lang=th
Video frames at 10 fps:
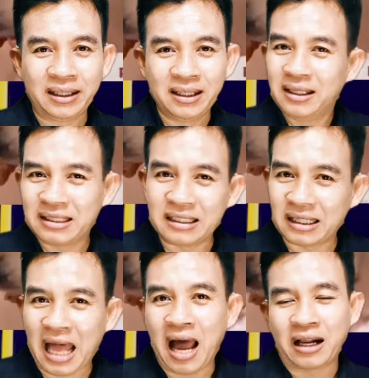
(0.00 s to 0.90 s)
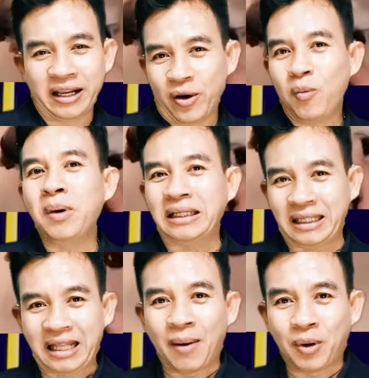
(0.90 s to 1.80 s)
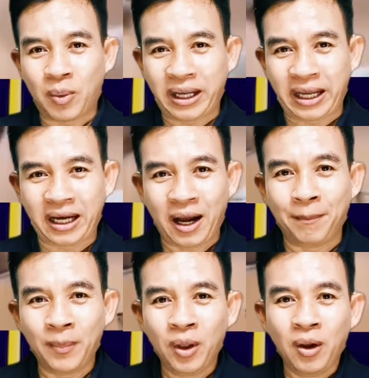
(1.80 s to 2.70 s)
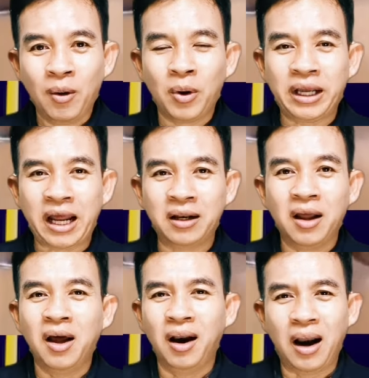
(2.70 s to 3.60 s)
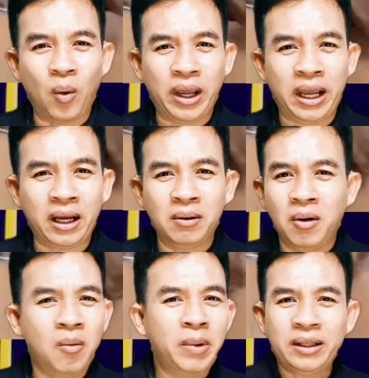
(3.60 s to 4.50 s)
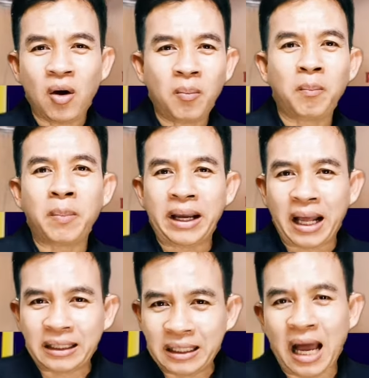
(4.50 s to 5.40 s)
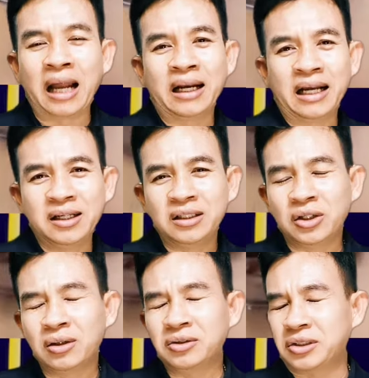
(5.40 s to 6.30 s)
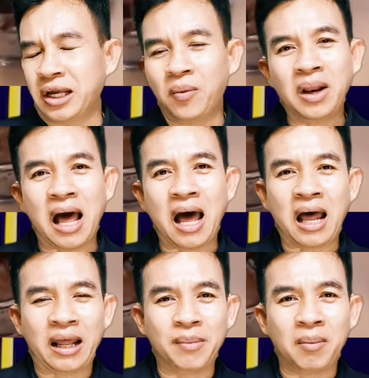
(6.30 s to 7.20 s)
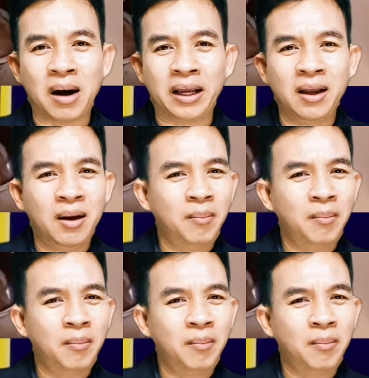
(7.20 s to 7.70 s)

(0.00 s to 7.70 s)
ยสิ่งต่างๆเดี๋ยวมันจะตามเรามาเองครับ เพราะฉะนั้นเราเองไม่ต้องไปอธิษฐานให้เยอะๆเสียเวลาอะไรมากมาย